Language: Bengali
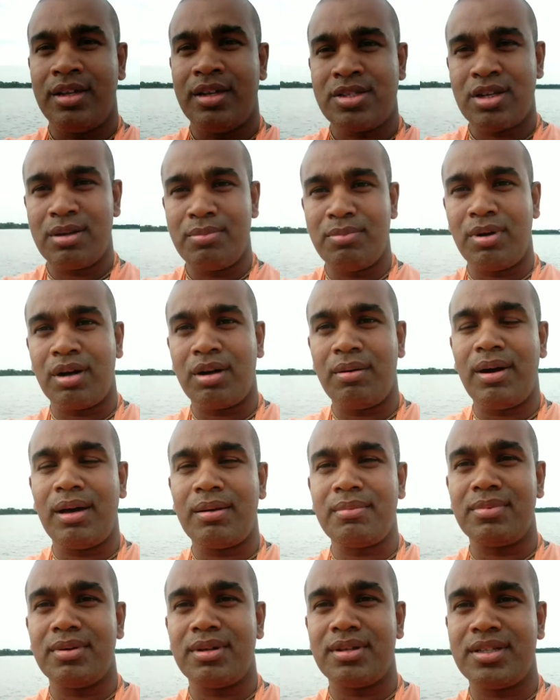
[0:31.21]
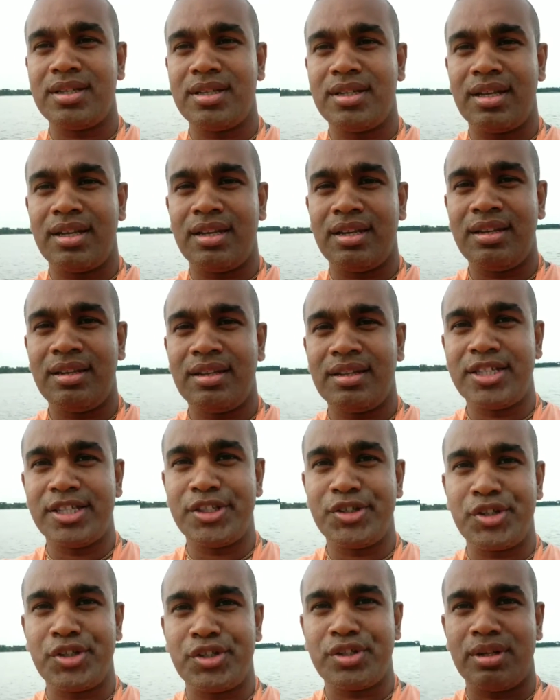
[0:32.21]
আসলে ভগবান বলছেন
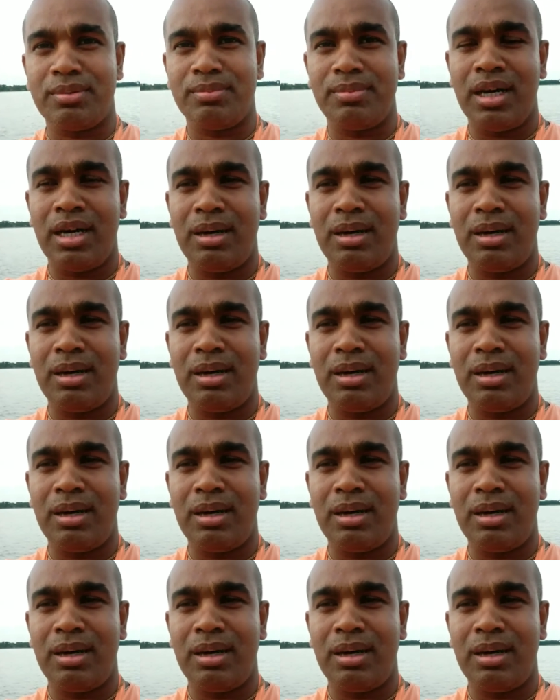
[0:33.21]
যে চৈতন্য